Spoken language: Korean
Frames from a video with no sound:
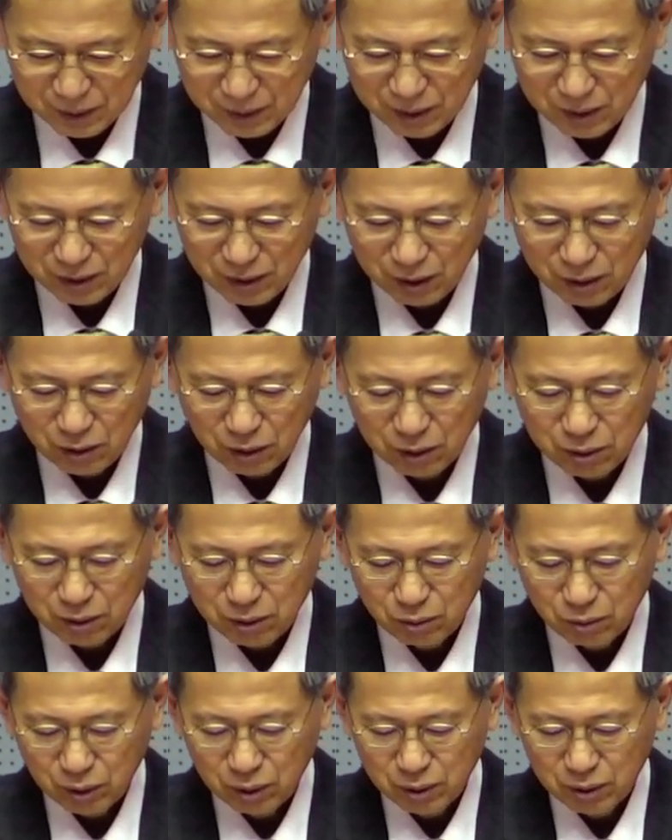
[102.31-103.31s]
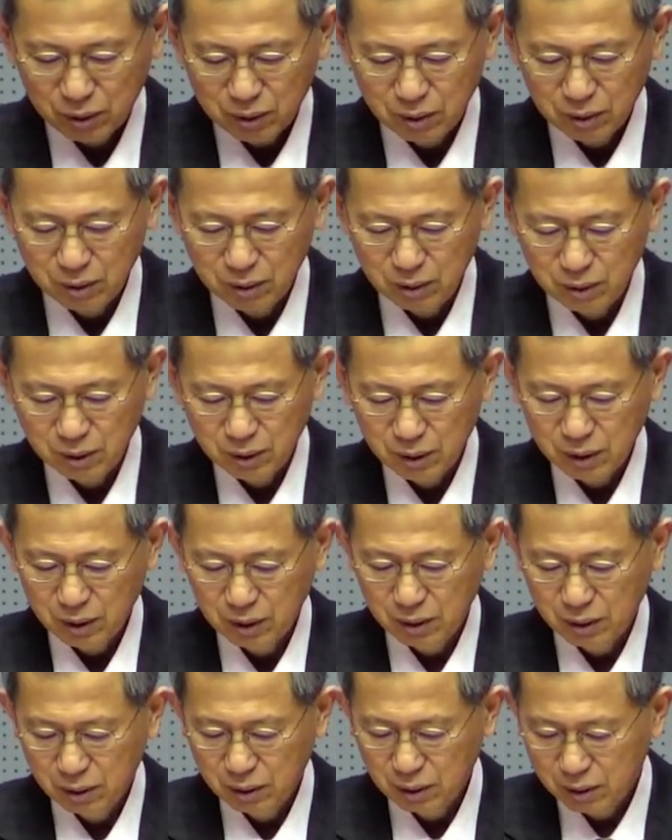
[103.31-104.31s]
자, 그래서 우리는
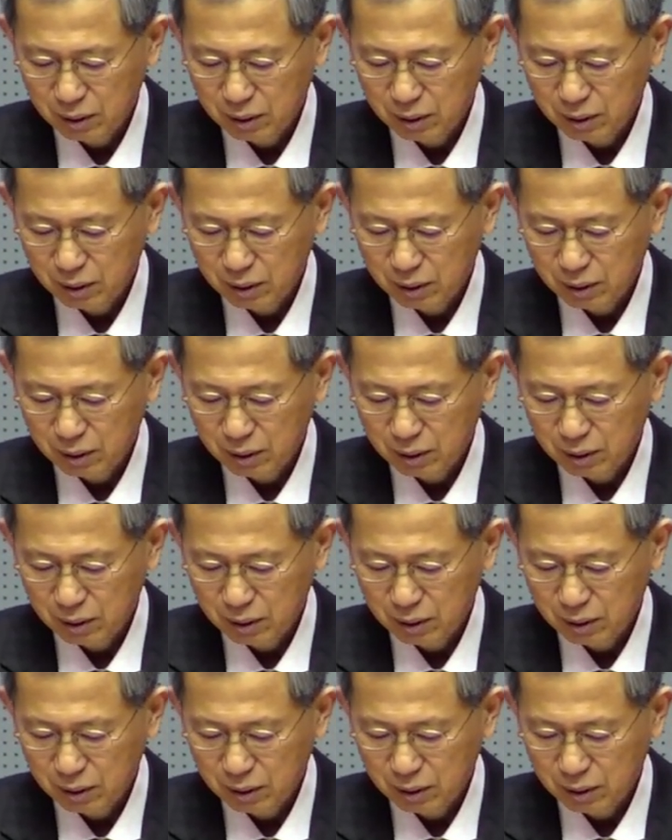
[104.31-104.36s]
이렇게